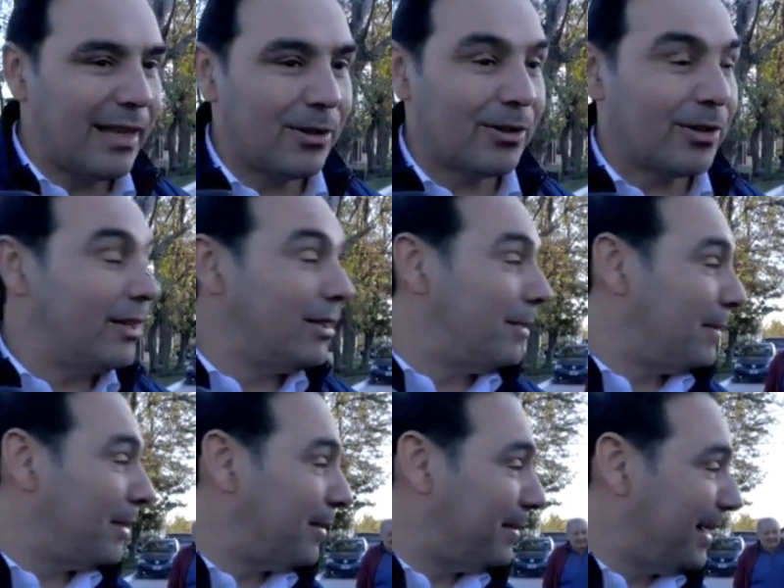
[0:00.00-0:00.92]
de Corrientes.
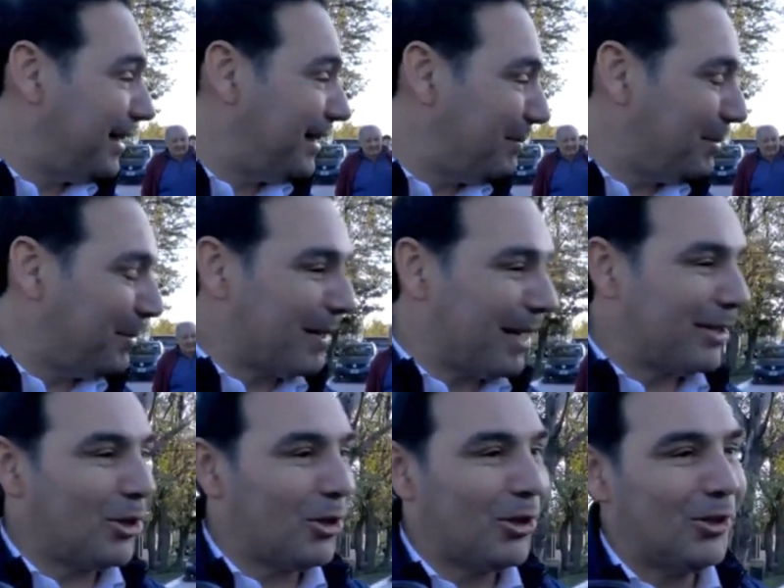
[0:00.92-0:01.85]
Espero que me dé tiempo
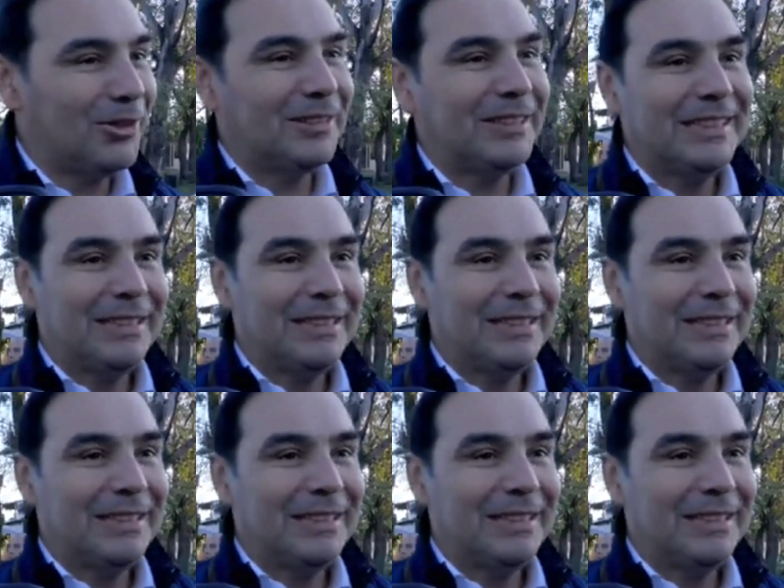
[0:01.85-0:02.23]
para todo.